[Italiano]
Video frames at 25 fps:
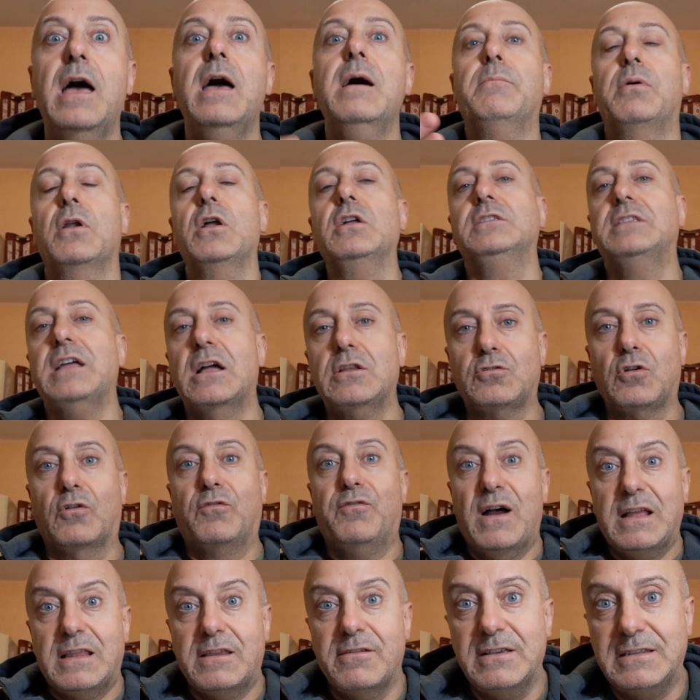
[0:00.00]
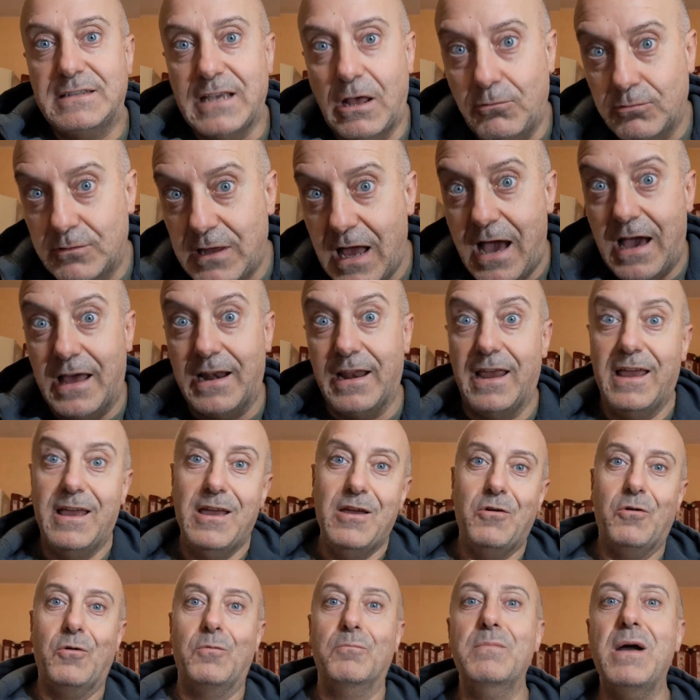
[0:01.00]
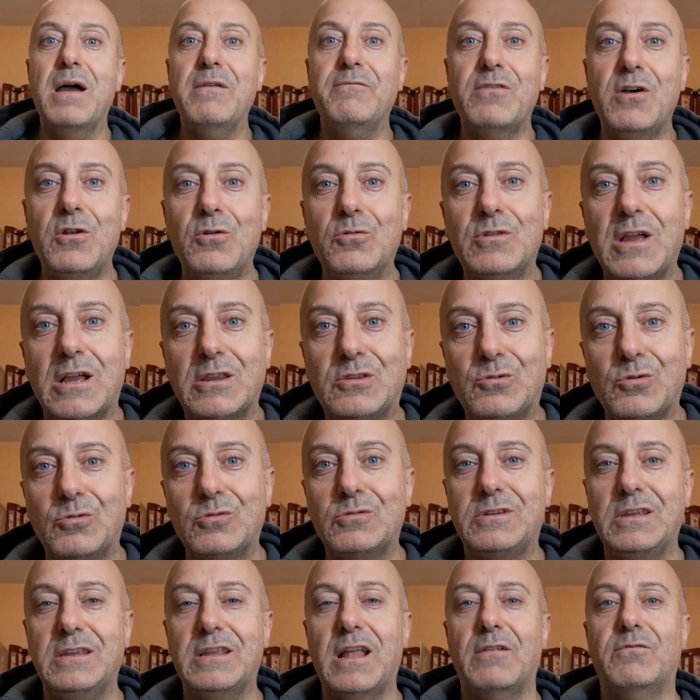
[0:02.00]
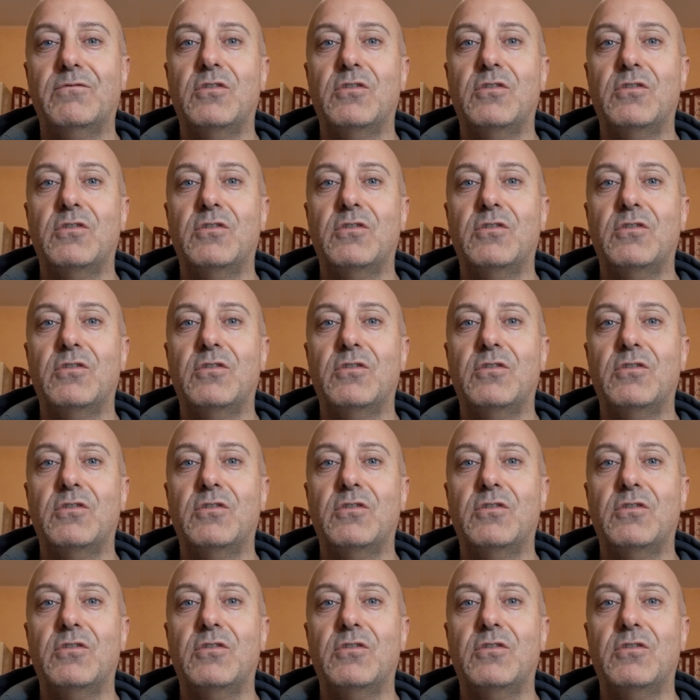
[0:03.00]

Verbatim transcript: Però intanto fatevi salutare. Un benvenuto a tutti dal